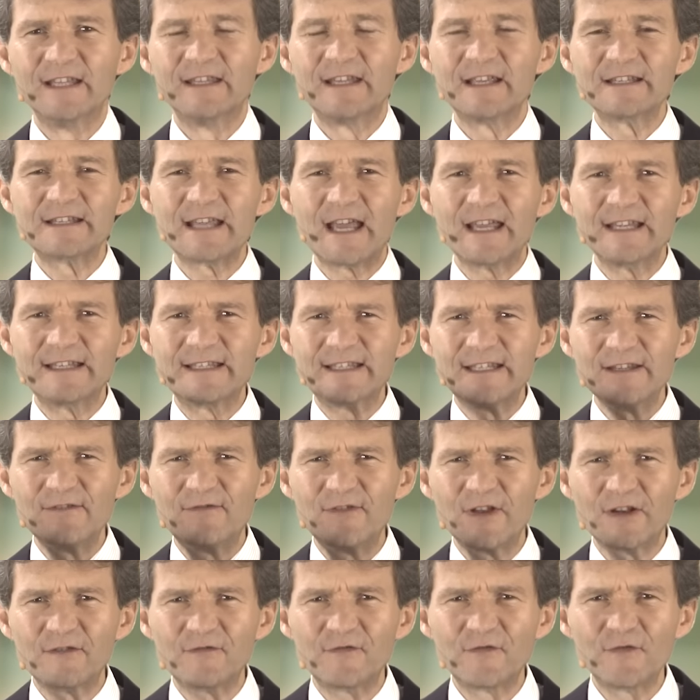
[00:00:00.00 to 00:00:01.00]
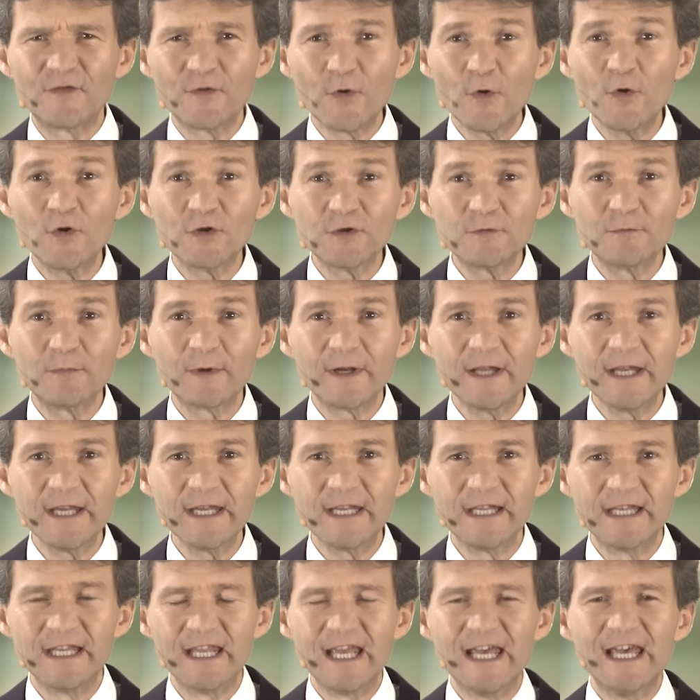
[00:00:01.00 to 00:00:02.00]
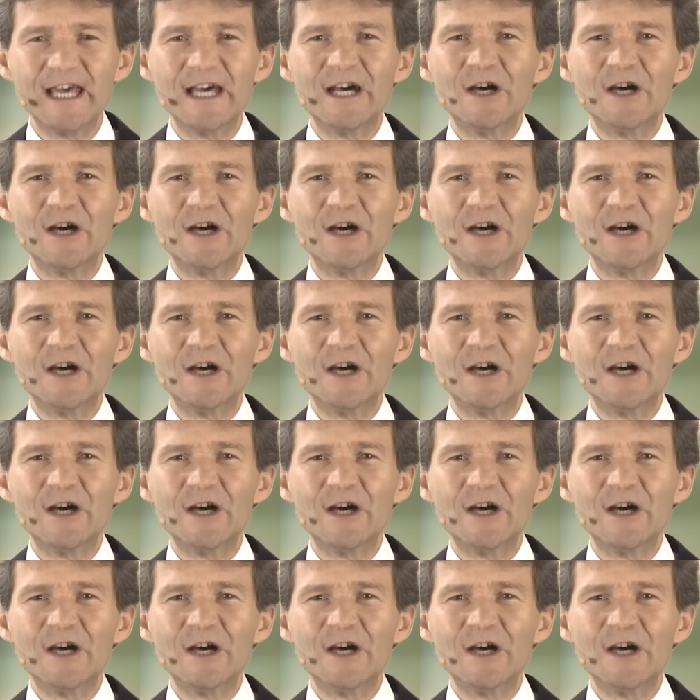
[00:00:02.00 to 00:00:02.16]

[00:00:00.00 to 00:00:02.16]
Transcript: Das heißt, sie wird Frucht bringen.